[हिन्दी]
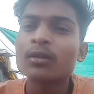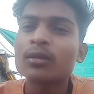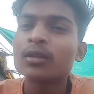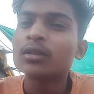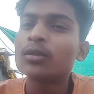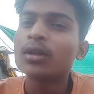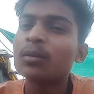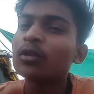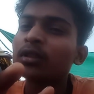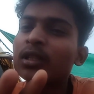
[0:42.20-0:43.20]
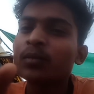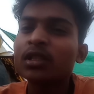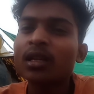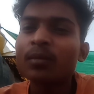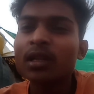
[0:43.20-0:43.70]
और थोड़ी बहुत
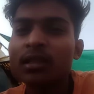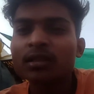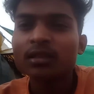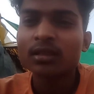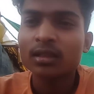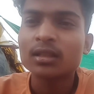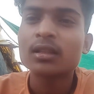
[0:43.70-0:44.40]
सब्जियाँ बेच